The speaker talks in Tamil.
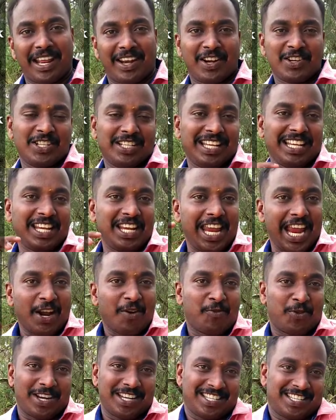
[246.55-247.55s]
எனர்ஜெட்டிக்
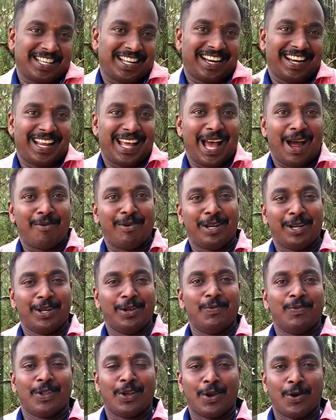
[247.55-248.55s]
யங் ஃப்ரெஷர் அப்படின்னு